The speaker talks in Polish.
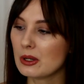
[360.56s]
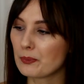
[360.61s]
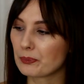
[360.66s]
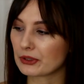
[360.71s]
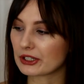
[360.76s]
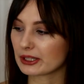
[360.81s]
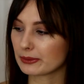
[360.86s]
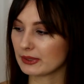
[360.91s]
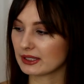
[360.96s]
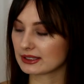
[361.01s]

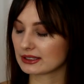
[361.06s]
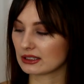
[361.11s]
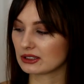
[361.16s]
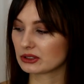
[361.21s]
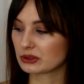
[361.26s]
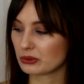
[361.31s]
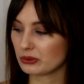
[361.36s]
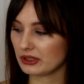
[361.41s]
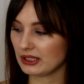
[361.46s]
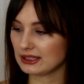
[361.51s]
Natomiast z
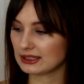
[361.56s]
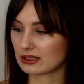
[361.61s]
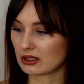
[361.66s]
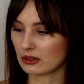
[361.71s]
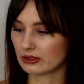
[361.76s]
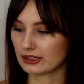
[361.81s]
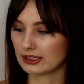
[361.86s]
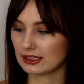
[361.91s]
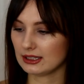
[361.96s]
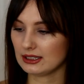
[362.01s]
drugiej
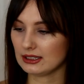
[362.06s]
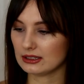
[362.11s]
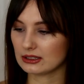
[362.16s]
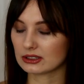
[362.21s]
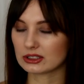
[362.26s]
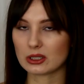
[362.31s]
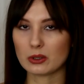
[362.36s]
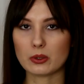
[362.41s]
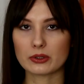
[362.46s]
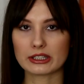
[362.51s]
strony
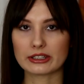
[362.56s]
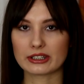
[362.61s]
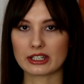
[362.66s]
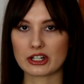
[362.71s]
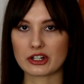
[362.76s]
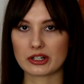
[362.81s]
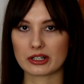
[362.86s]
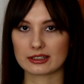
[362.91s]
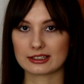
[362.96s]
są one też